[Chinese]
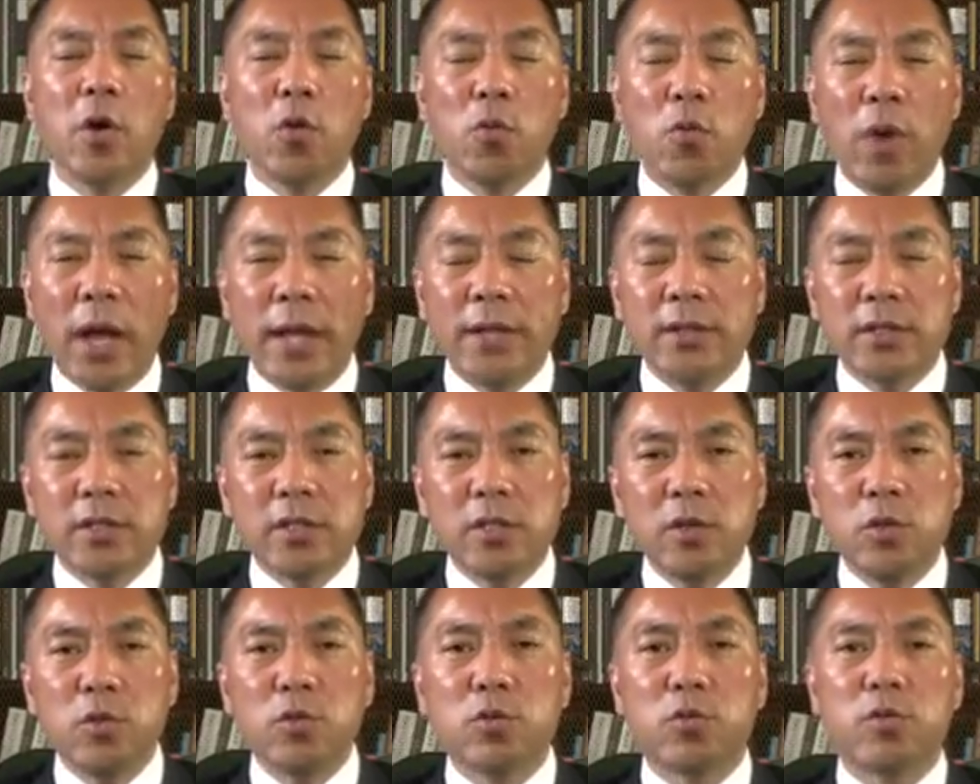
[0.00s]
挽
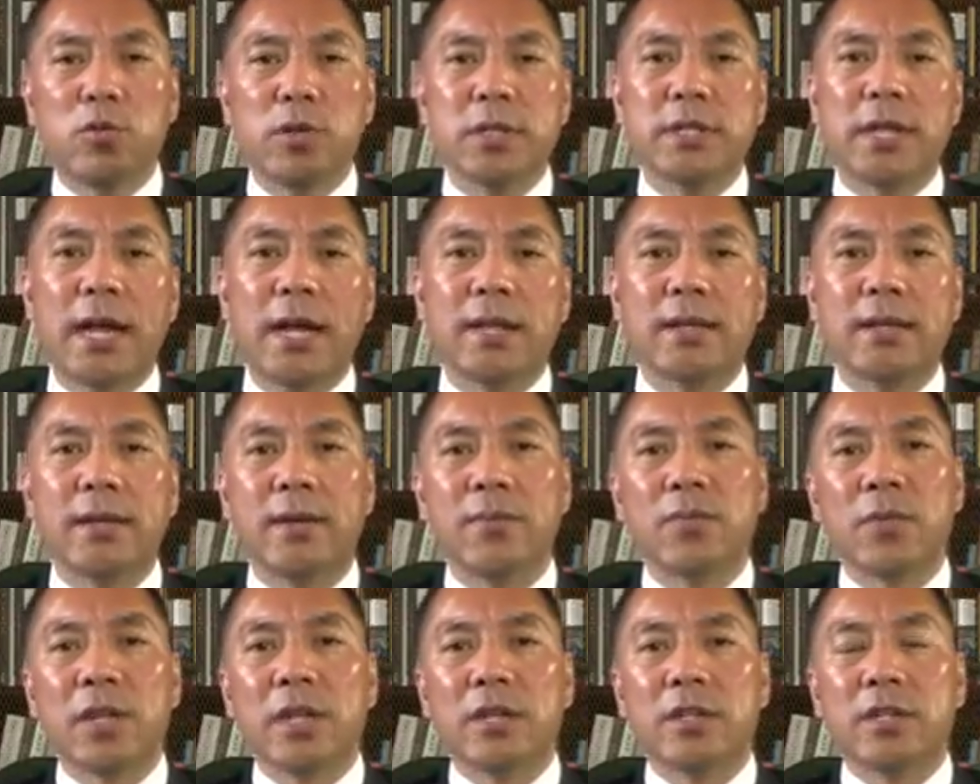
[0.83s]
救国家
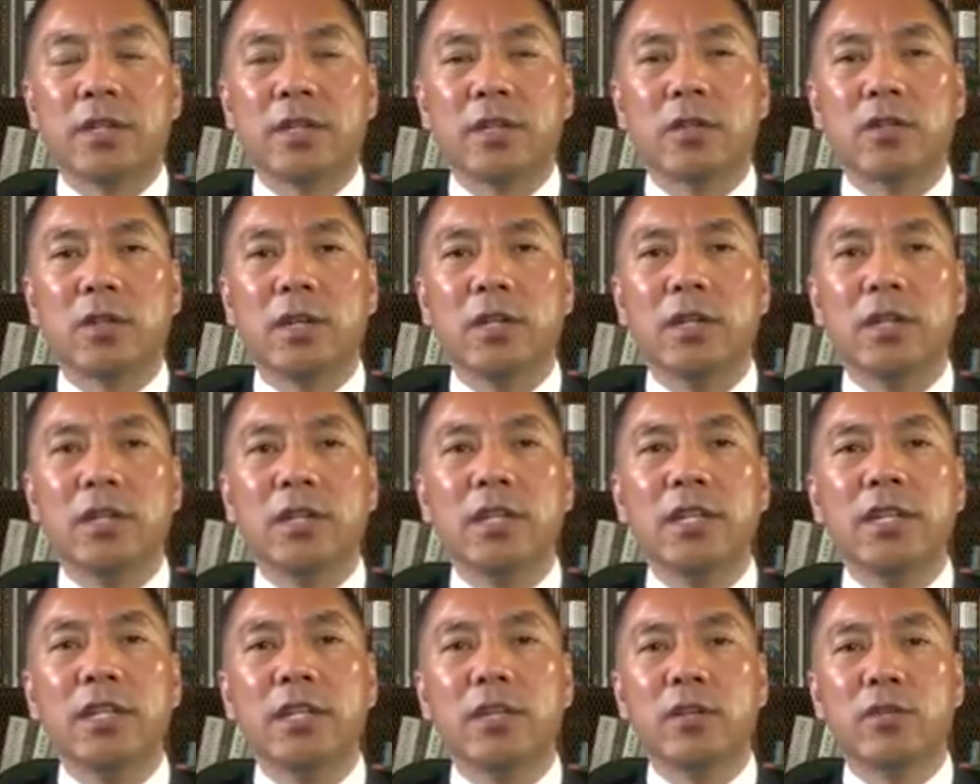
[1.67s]
的这个利
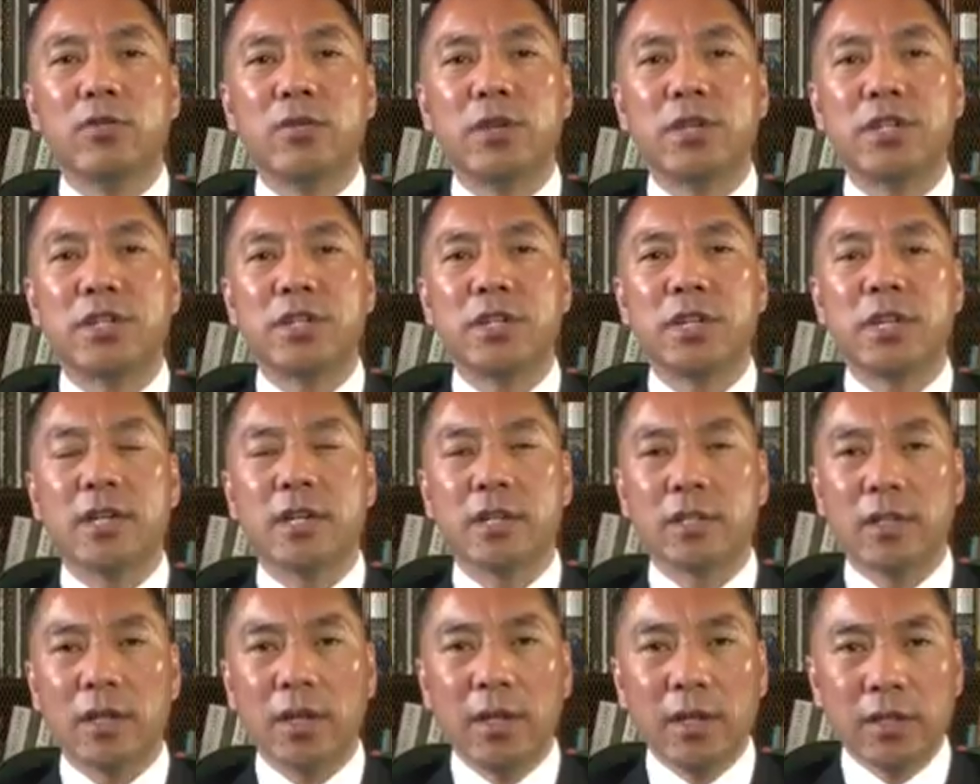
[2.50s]
益的损失
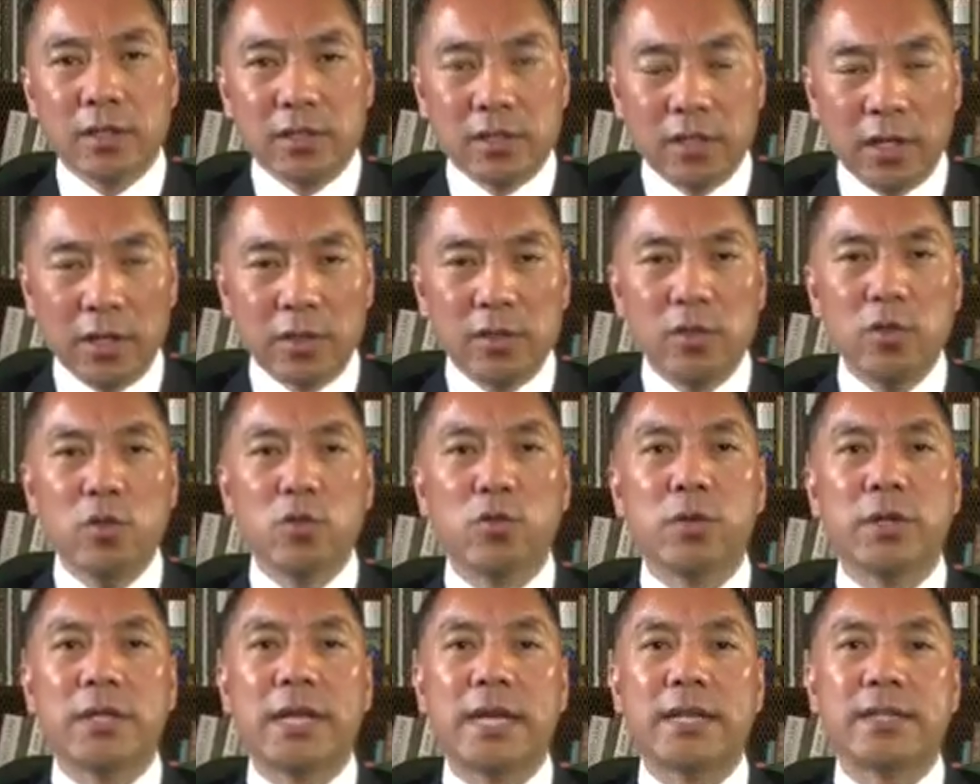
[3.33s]
和拯救
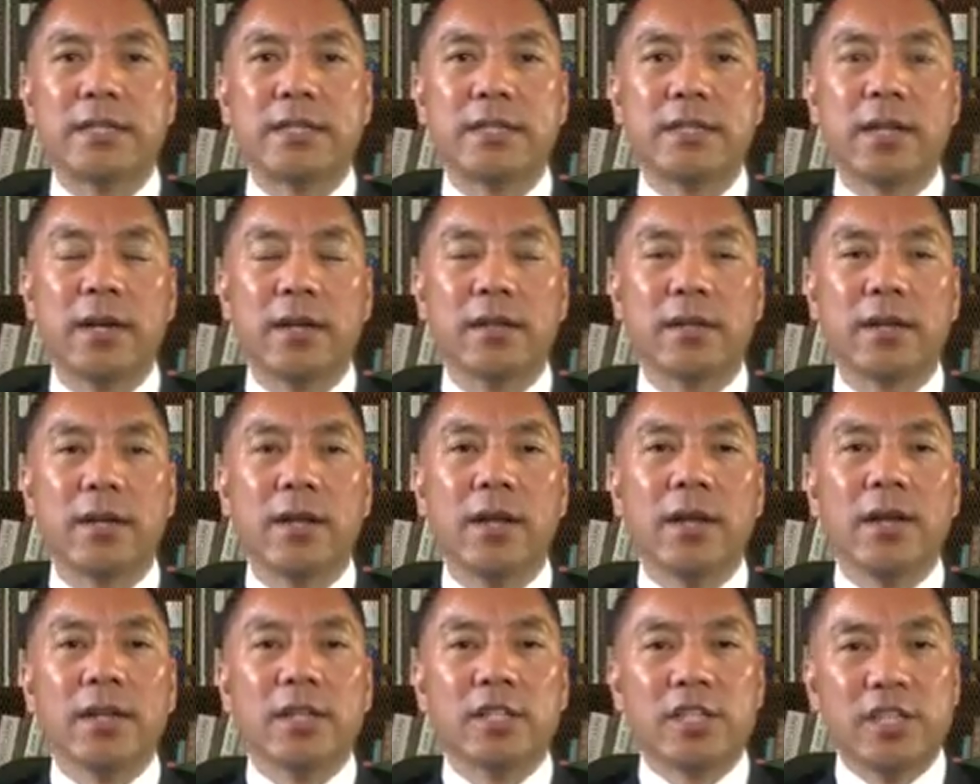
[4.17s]
国家形象的
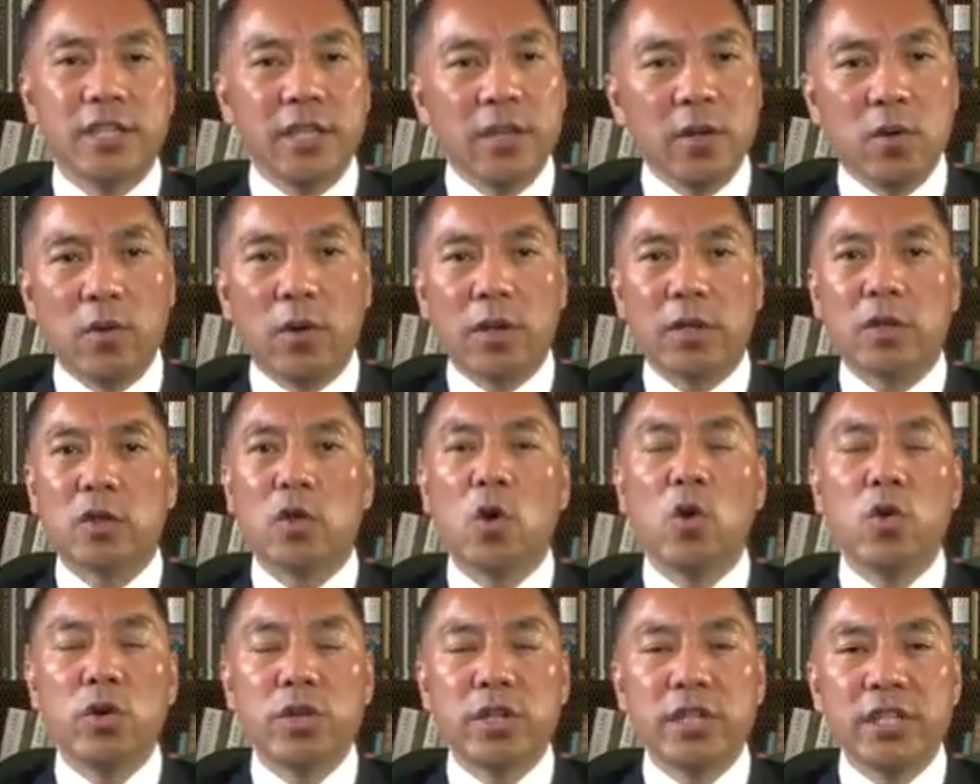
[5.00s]
结果，
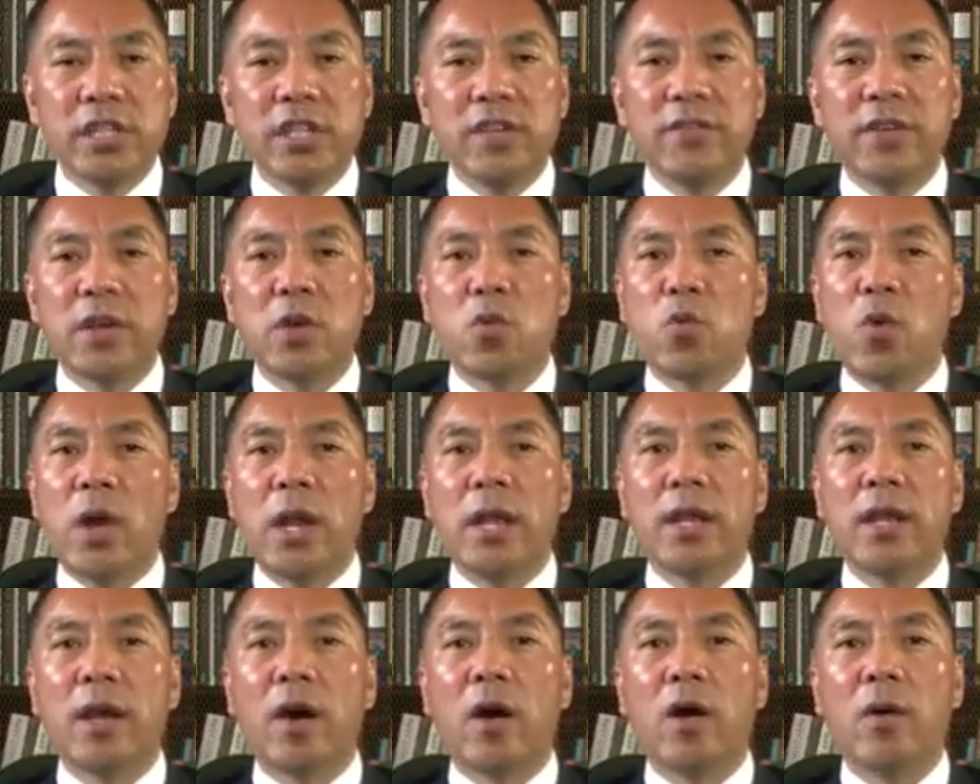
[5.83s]
都是因为
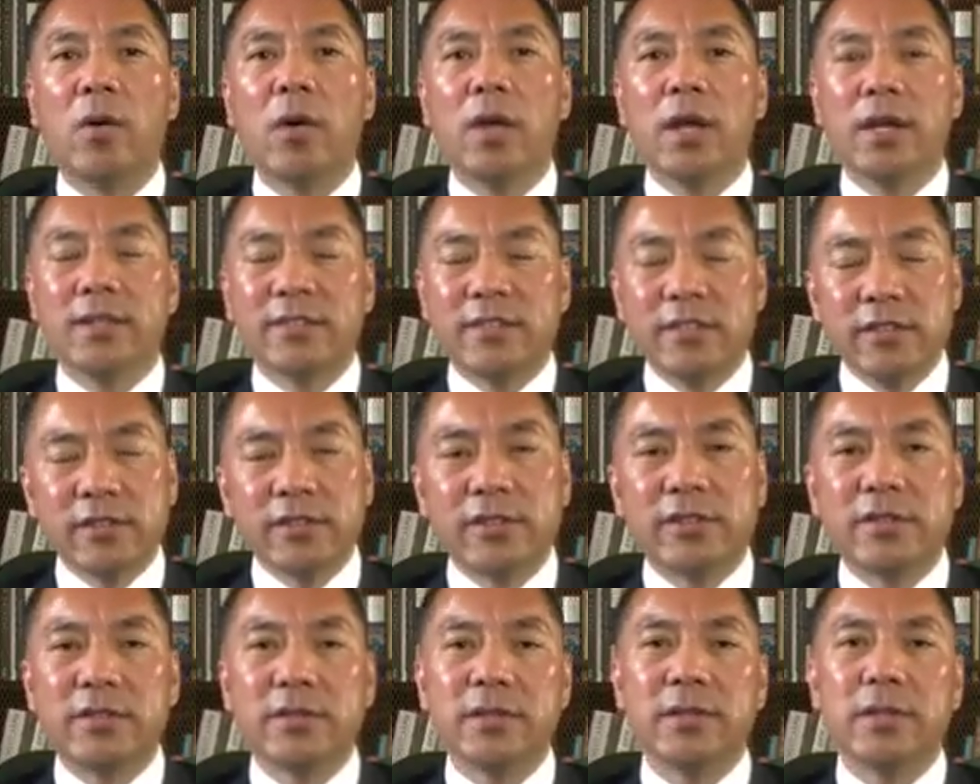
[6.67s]
官僚
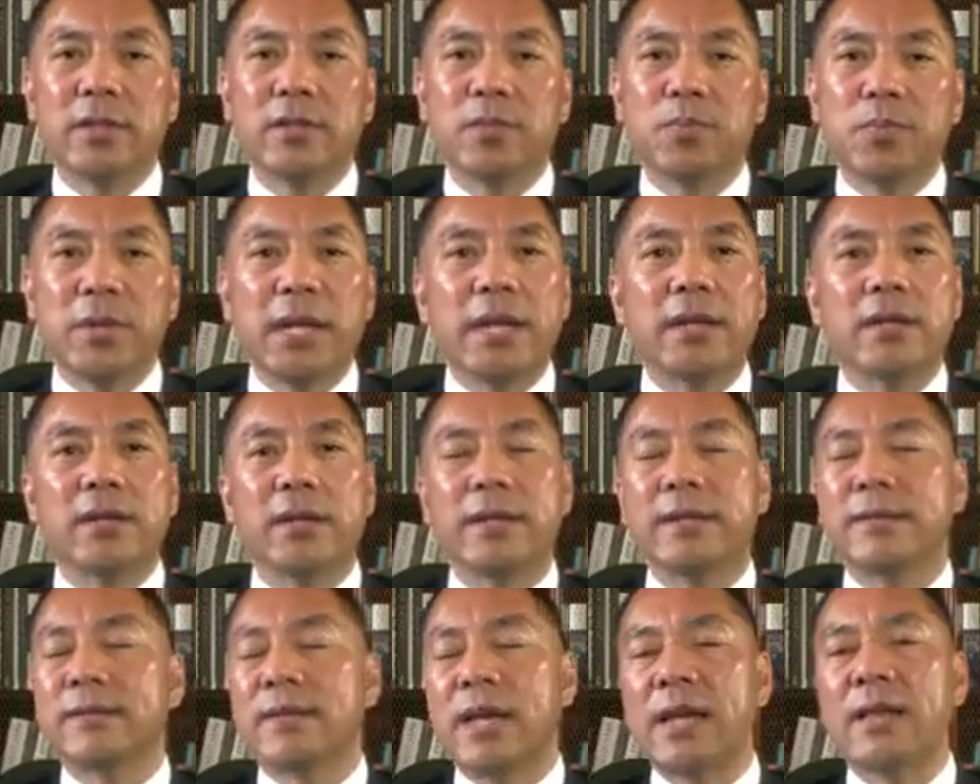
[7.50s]
自私变成
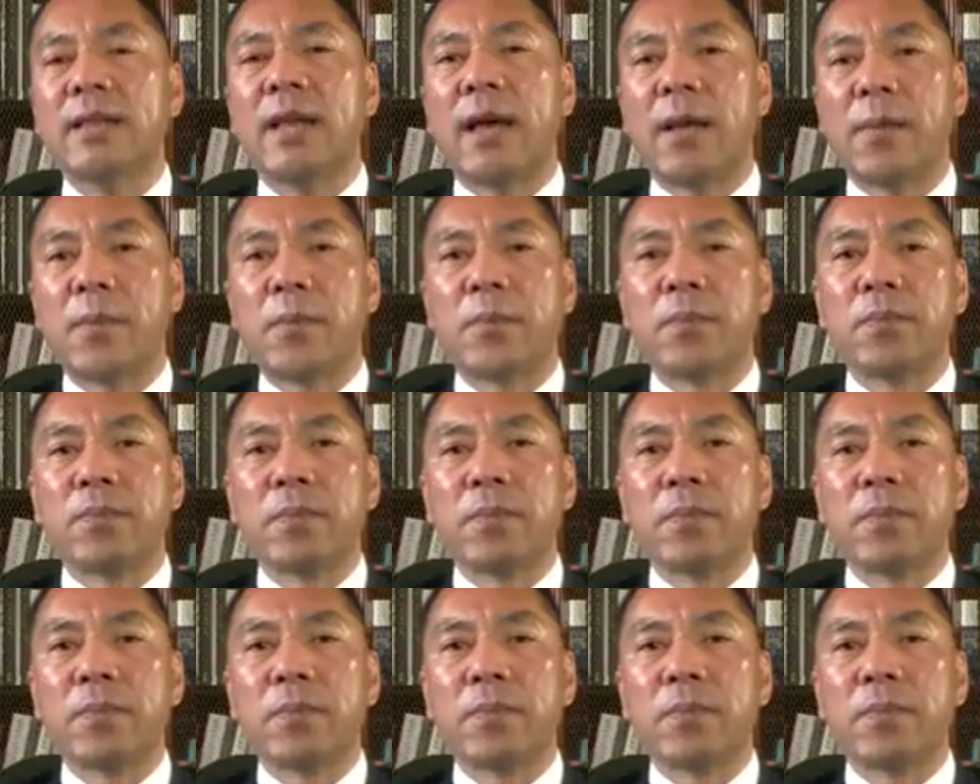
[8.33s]
了灾难。